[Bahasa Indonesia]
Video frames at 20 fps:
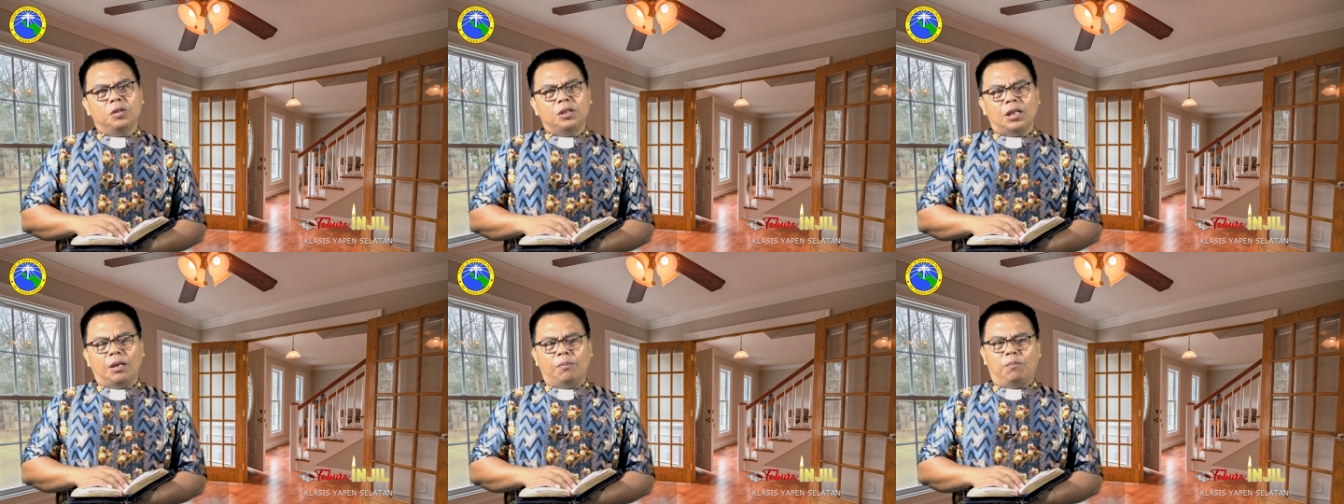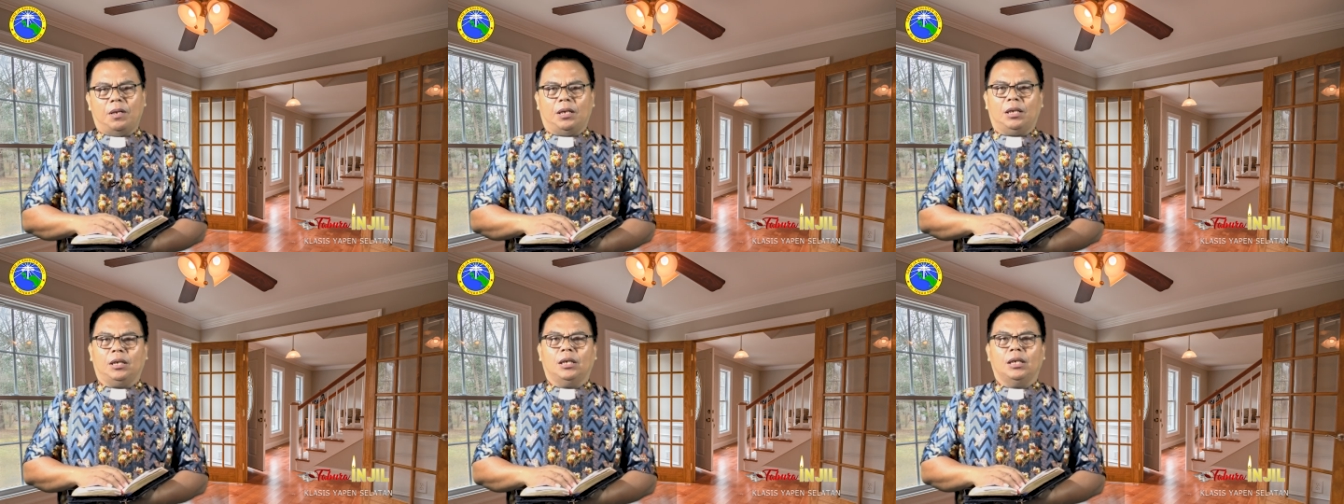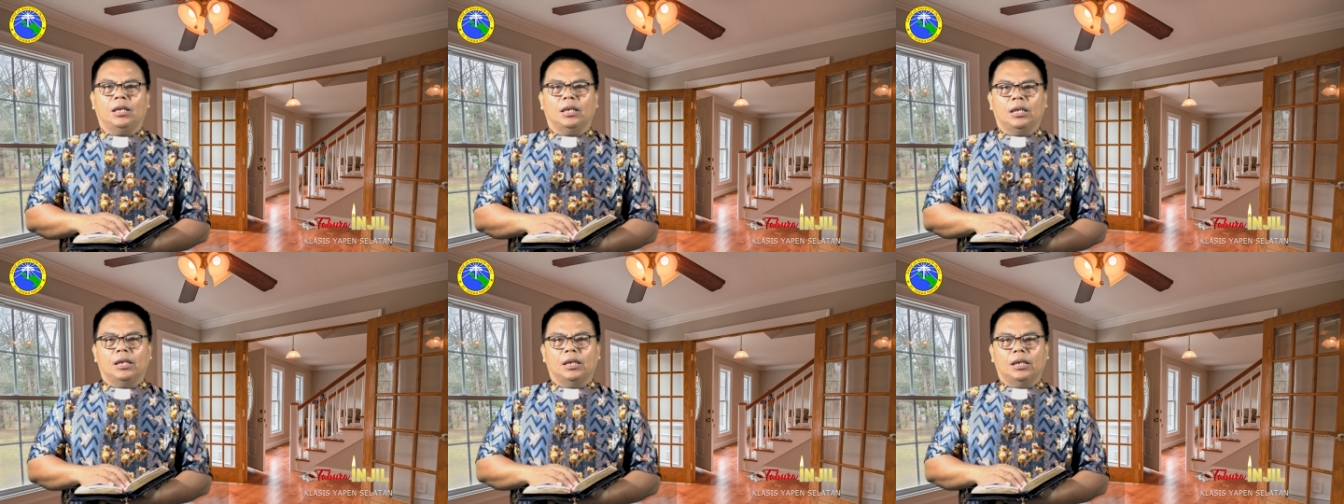mencapai
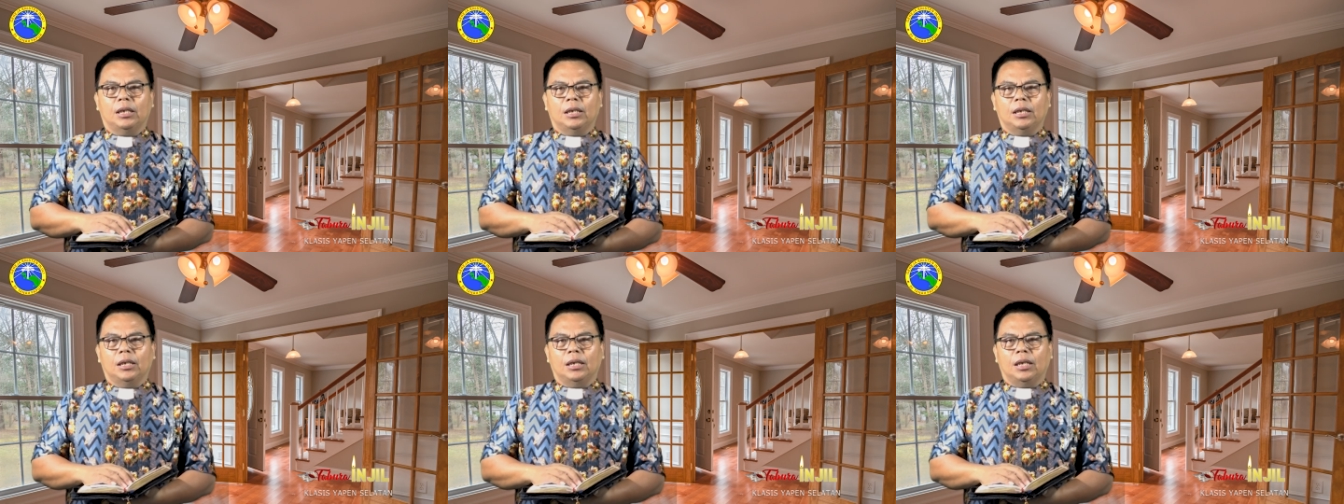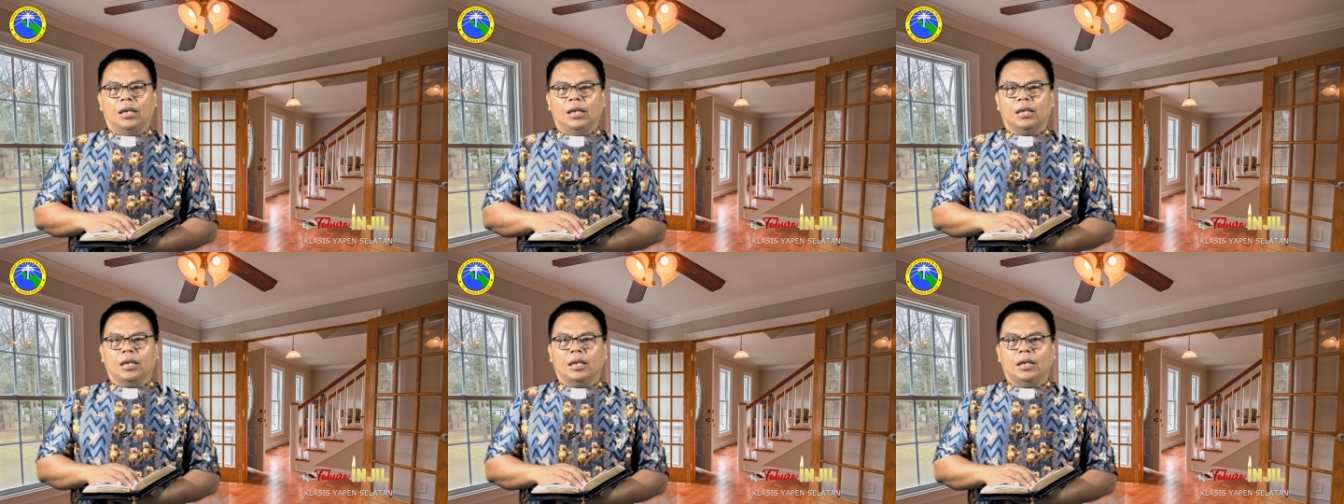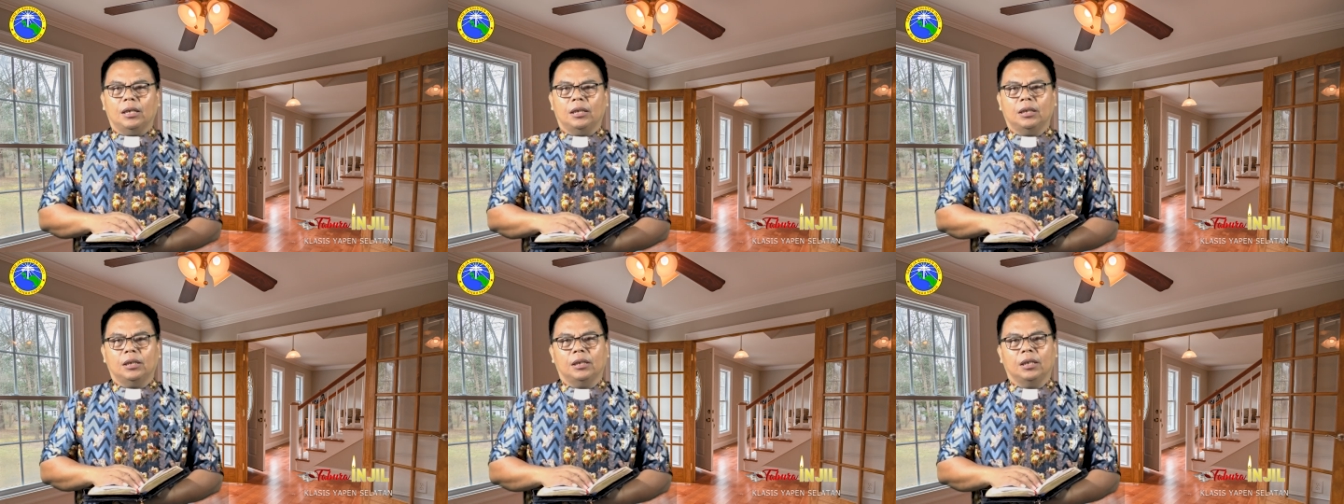
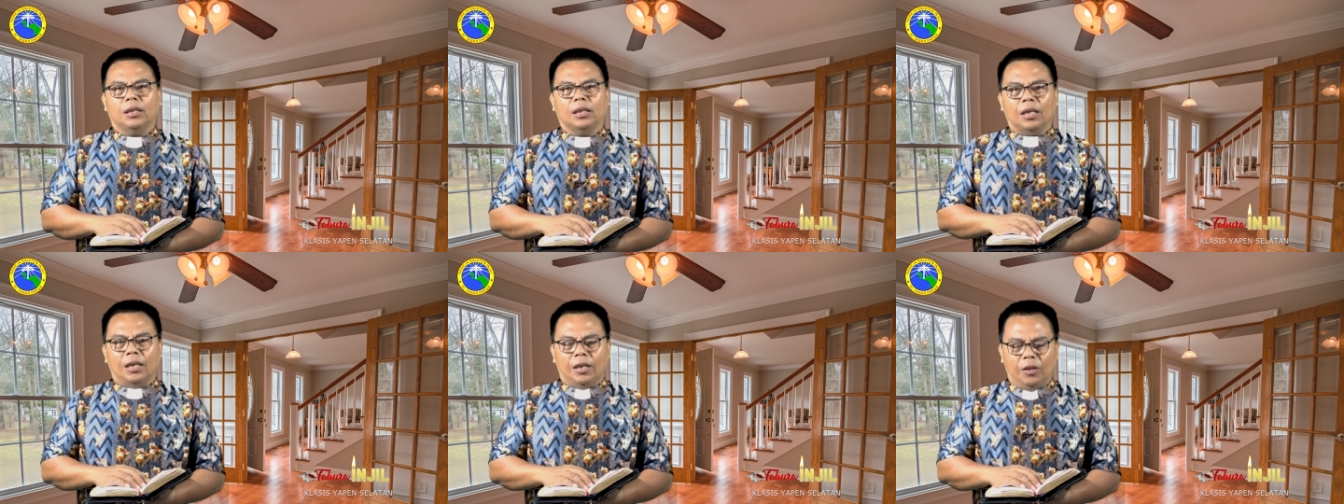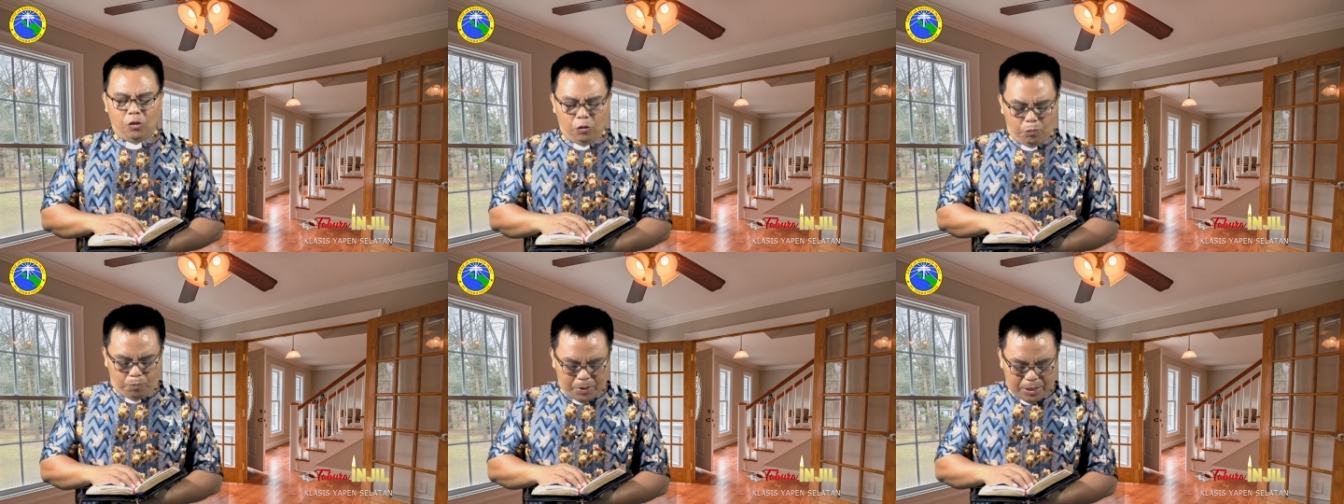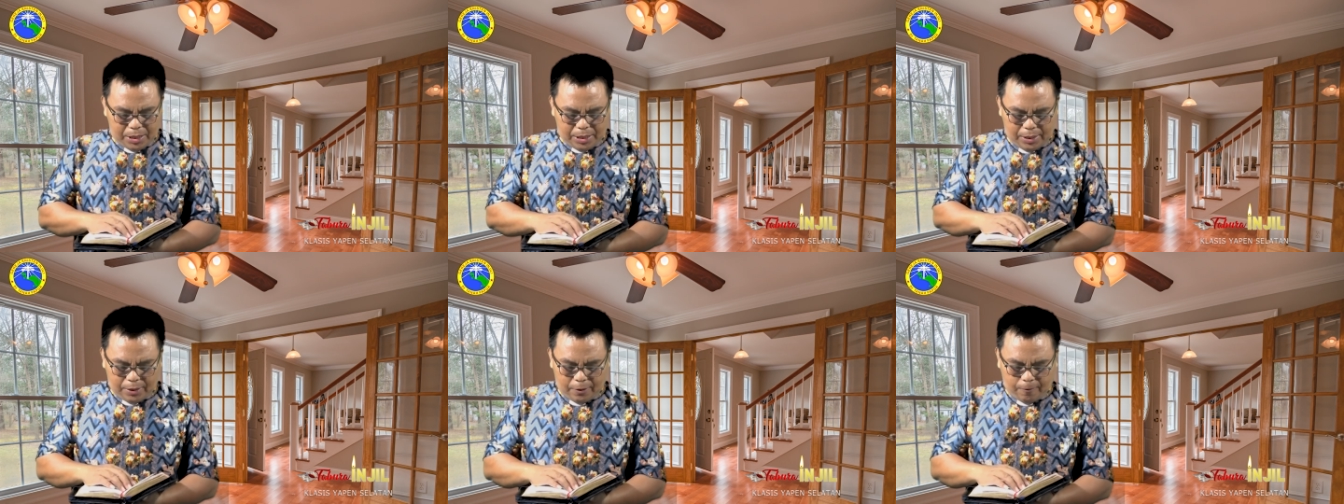akan
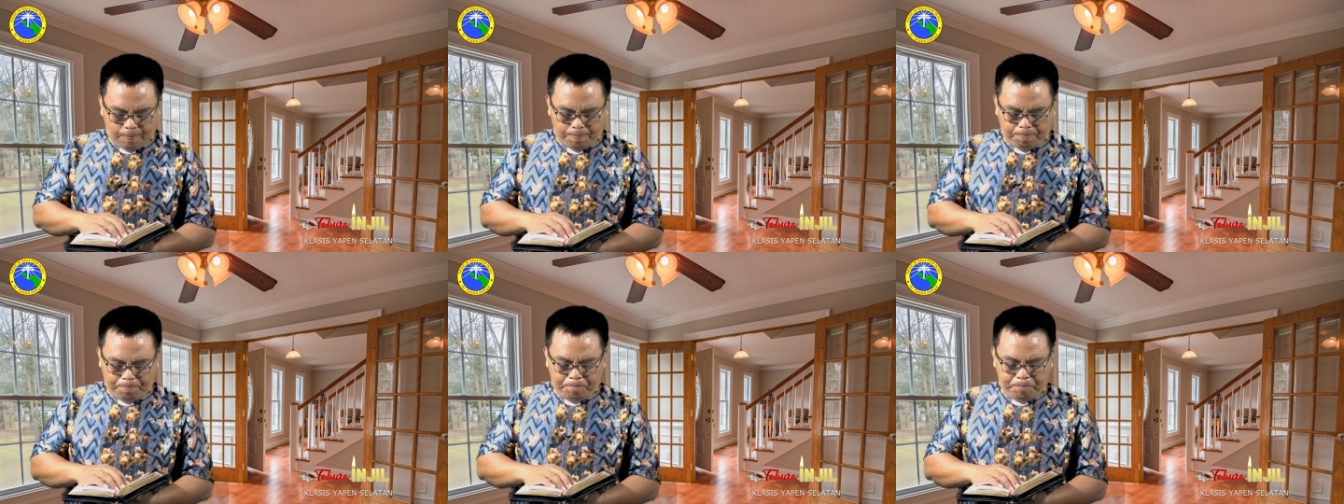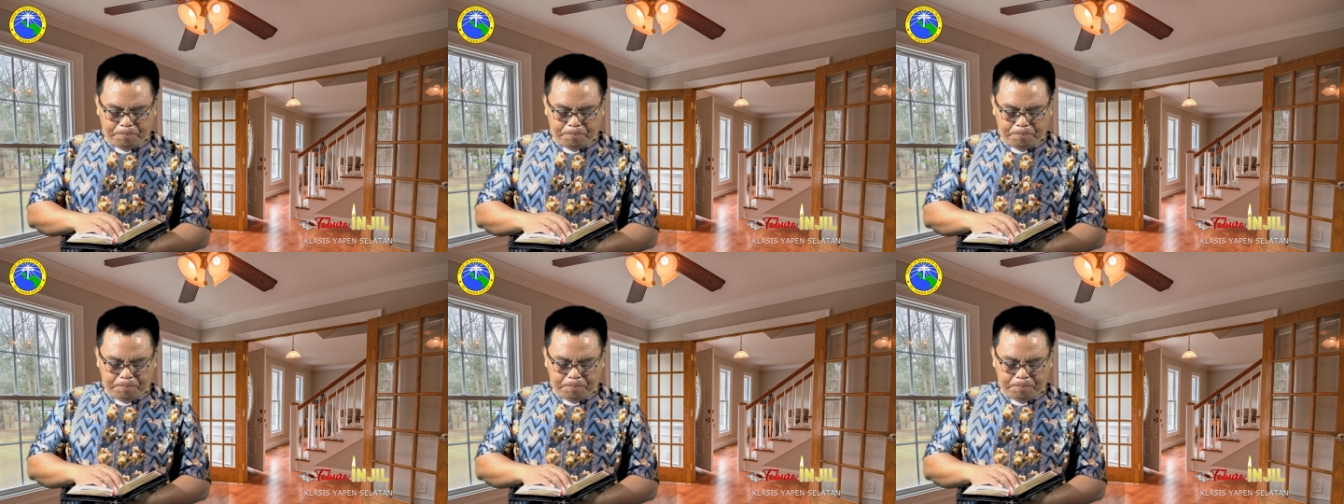kehidupan itu.